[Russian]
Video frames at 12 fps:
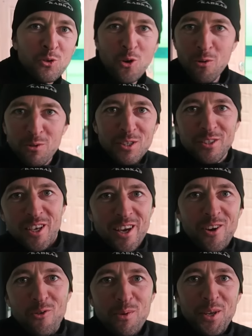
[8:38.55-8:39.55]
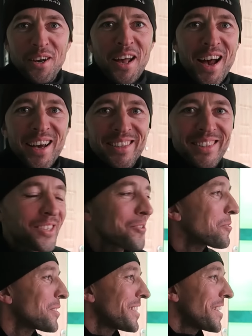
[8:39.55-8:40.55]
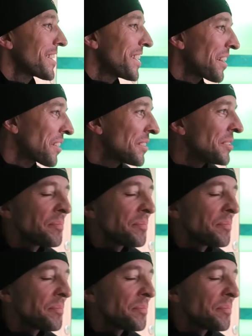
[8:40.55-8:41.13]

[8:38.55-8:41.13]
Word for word: Все везде убирает на шустряках.